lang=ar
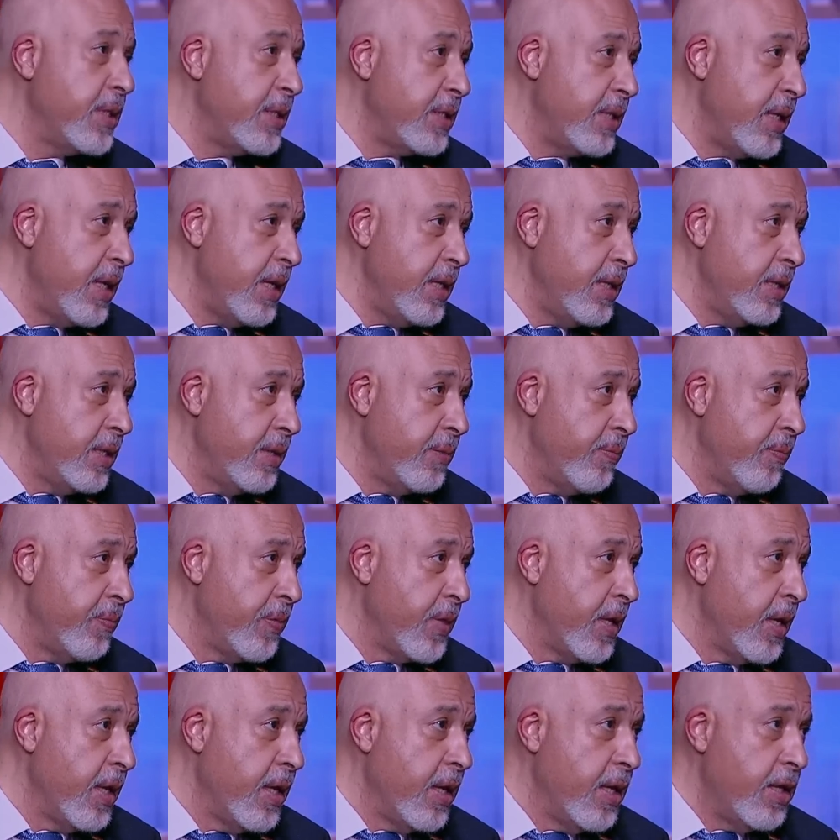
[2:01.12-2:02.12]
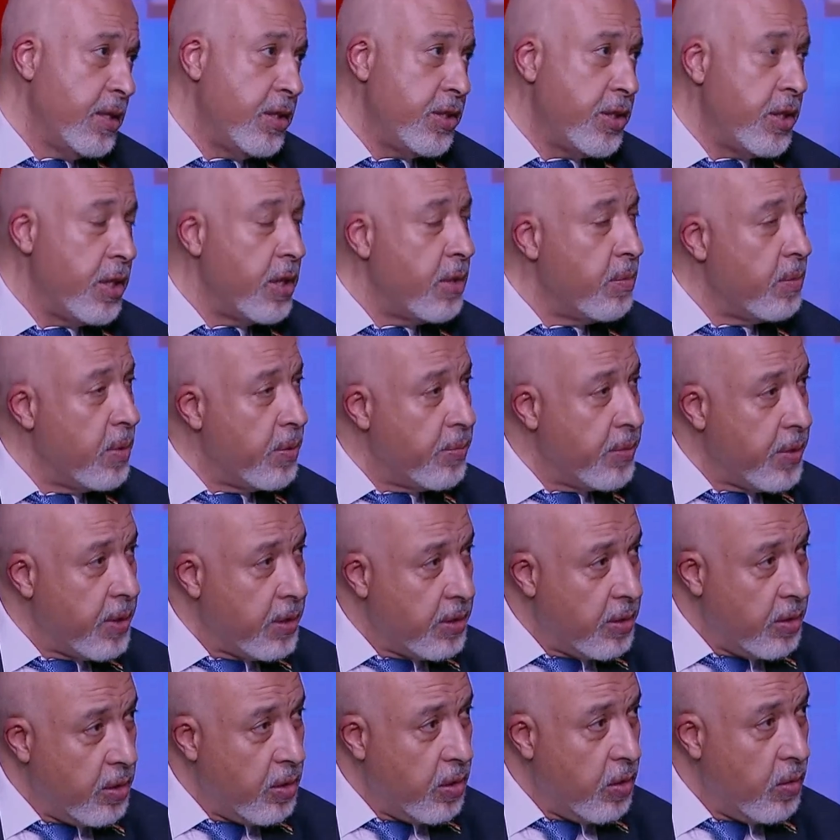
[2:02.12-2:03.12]
الثاني نشيل
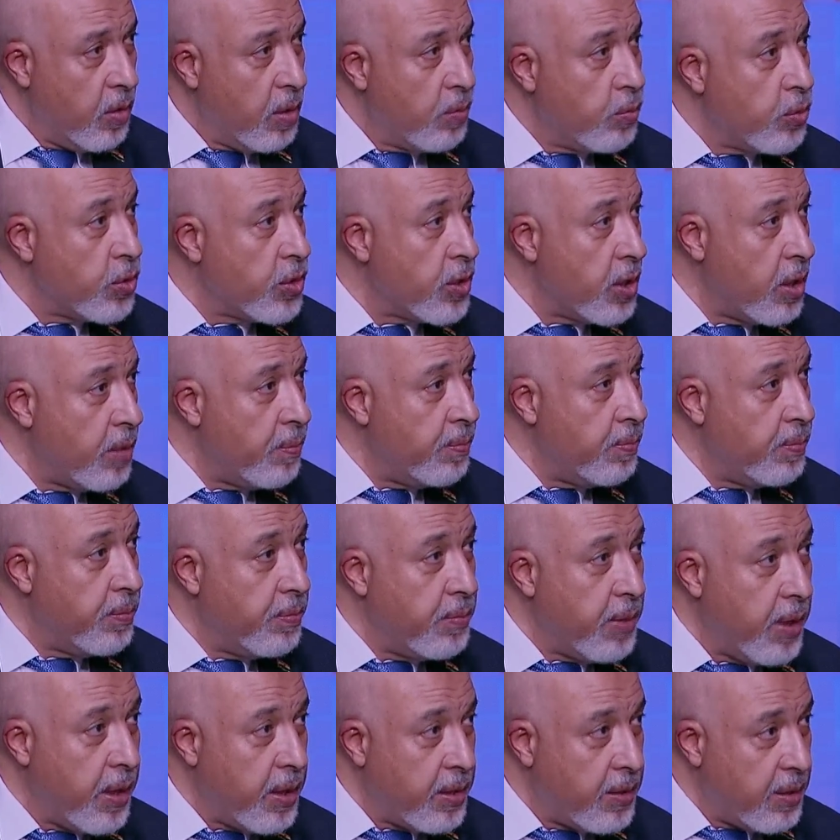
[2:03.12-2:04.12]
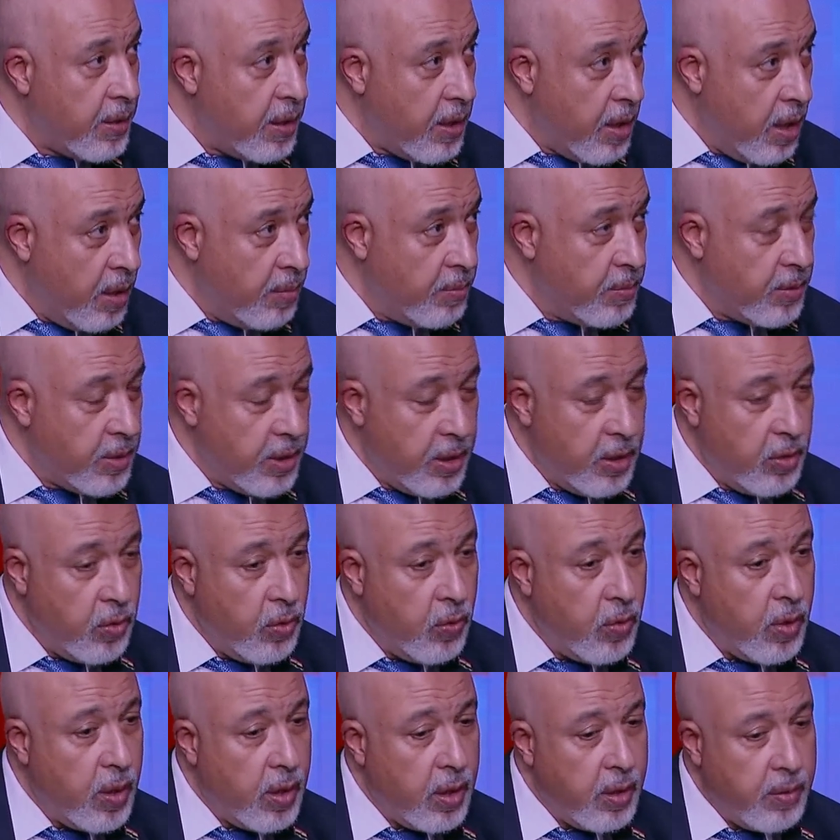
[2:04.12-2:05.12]
المبيض اللي هو مصاب بهذا الامر اللي
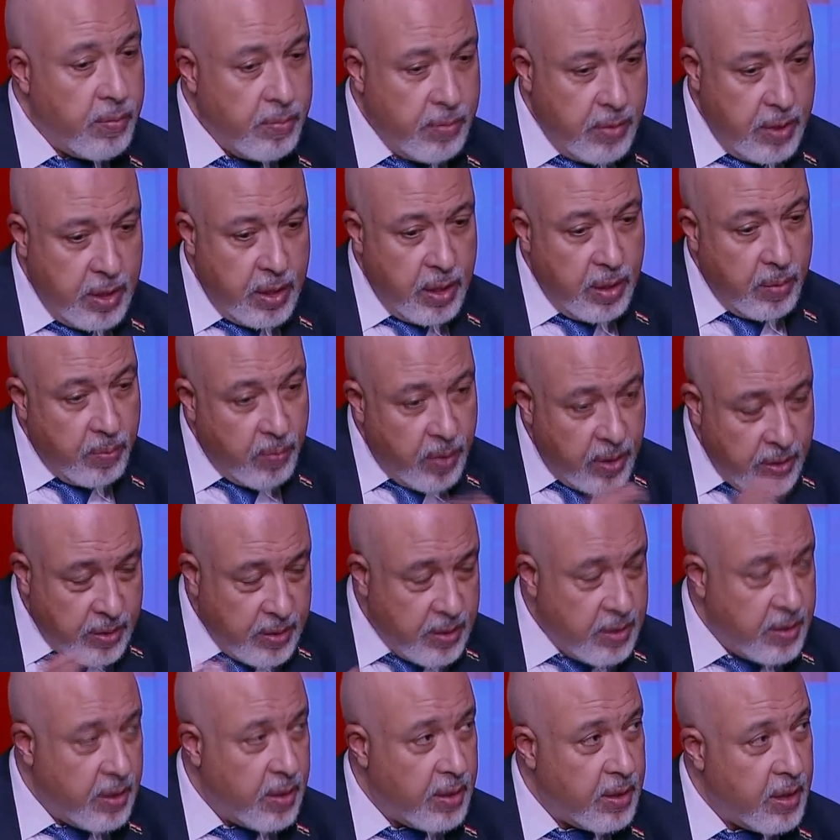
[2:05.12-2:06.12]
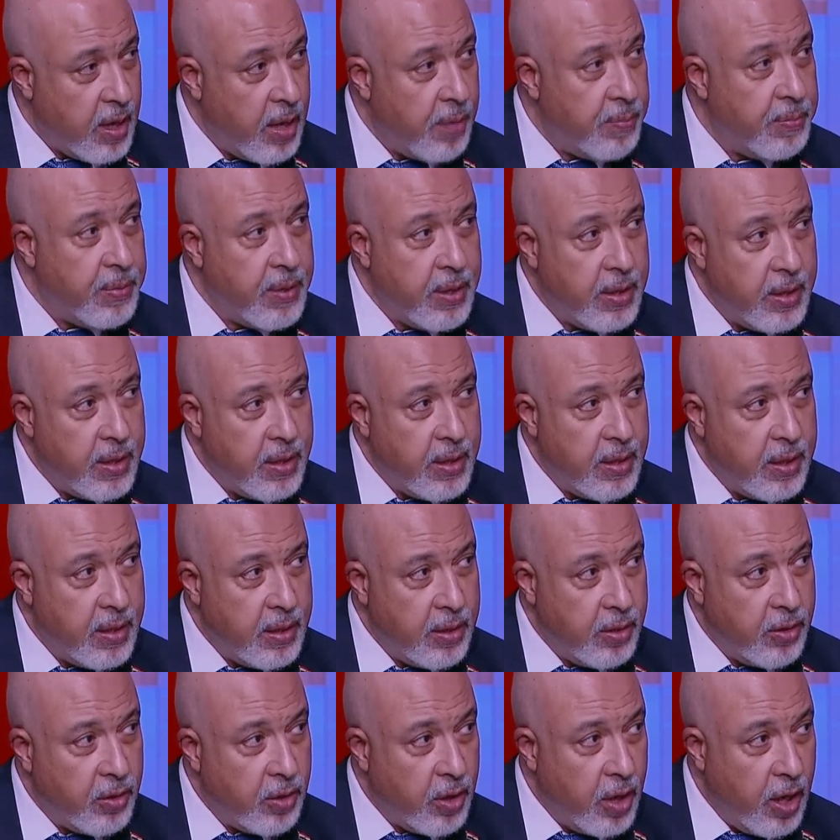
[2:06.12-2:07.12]
هو المنظر قبل
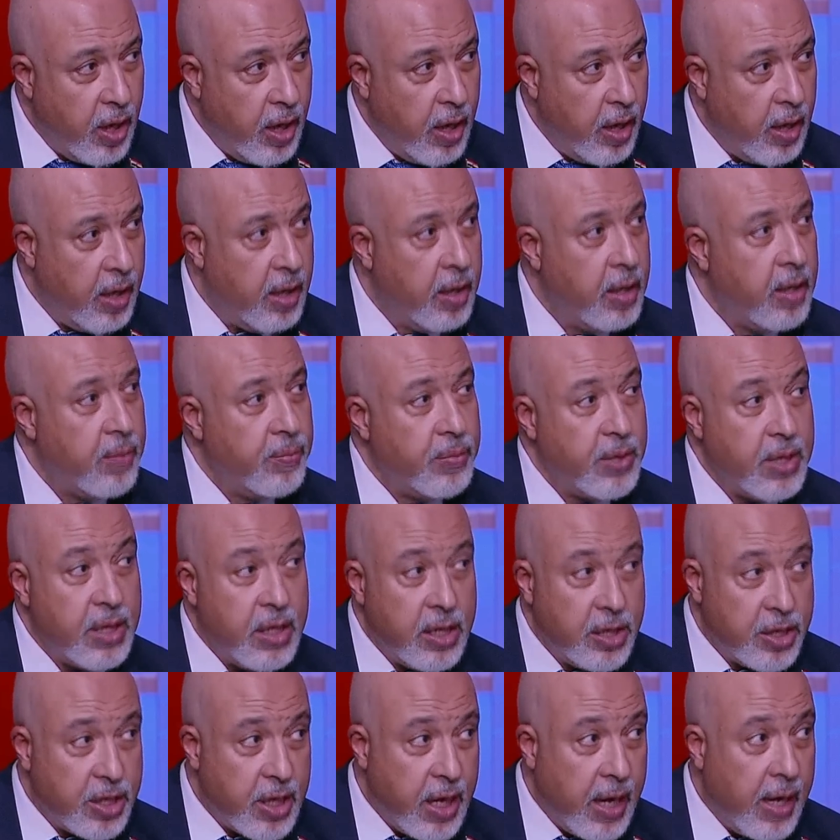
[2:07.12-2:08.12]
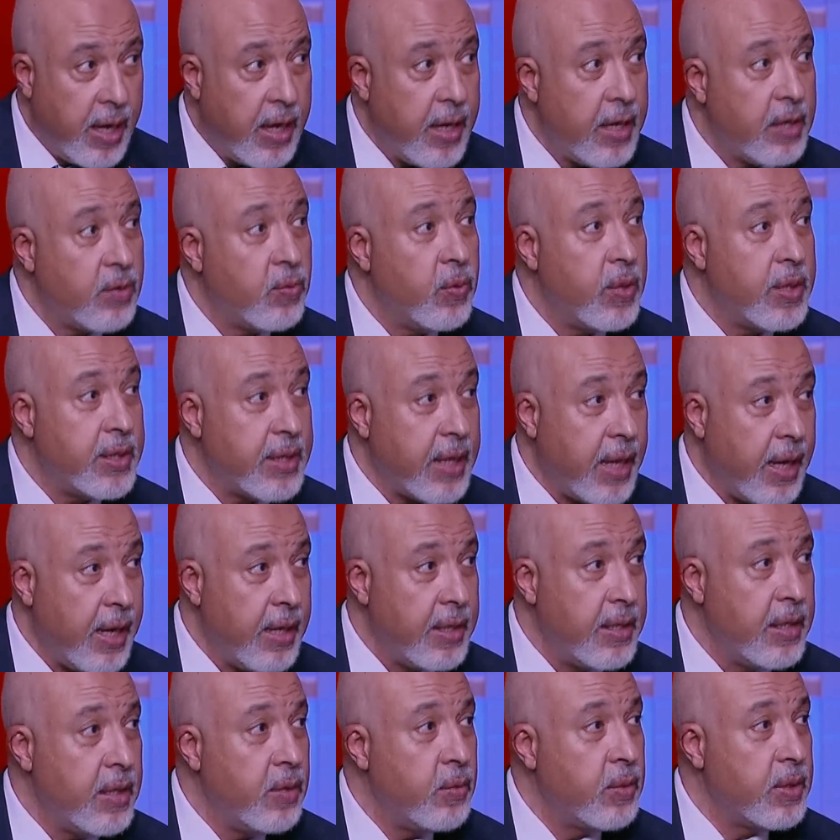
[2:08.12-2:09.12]
الجراحه من الاشاعات
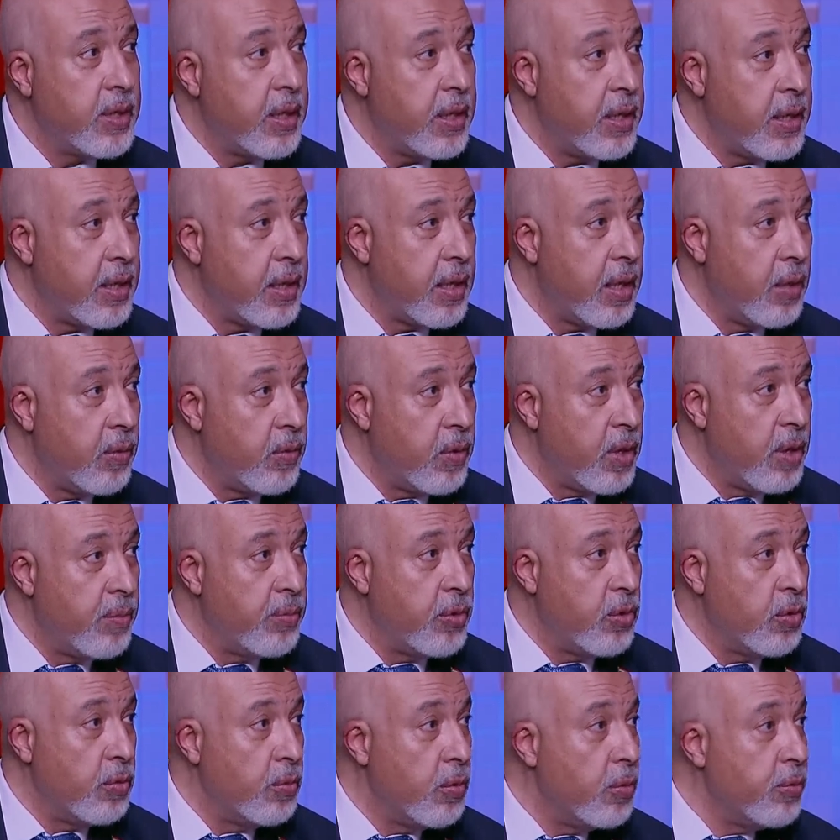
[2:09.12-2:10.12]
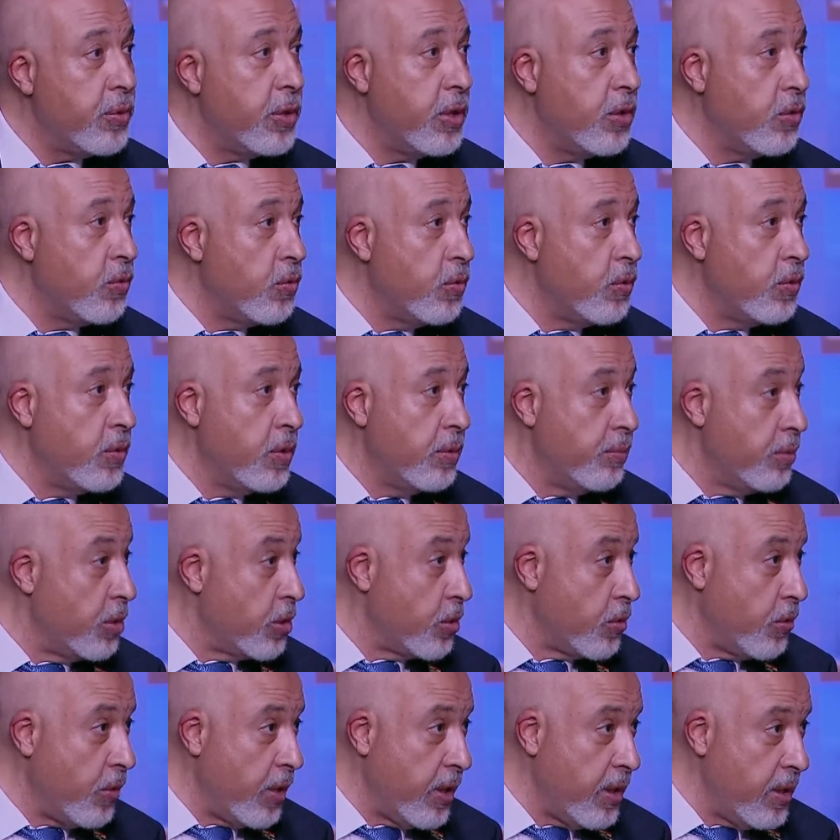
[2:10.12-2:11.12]
والتحاليل ودلالات الاورام انه ممكن يكون
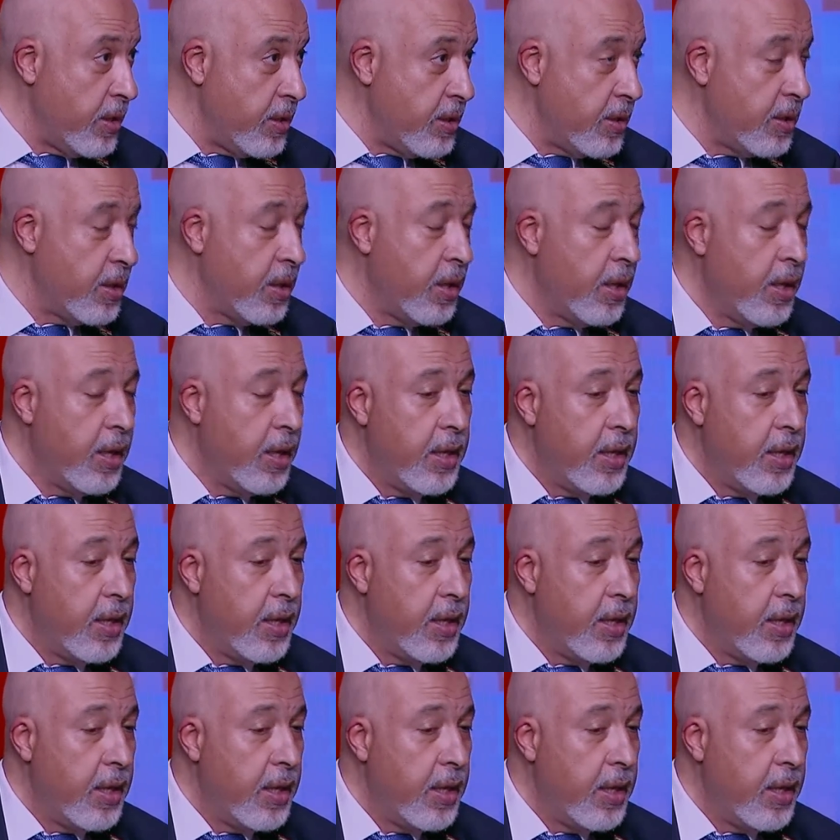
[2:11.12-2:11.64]
مش كويس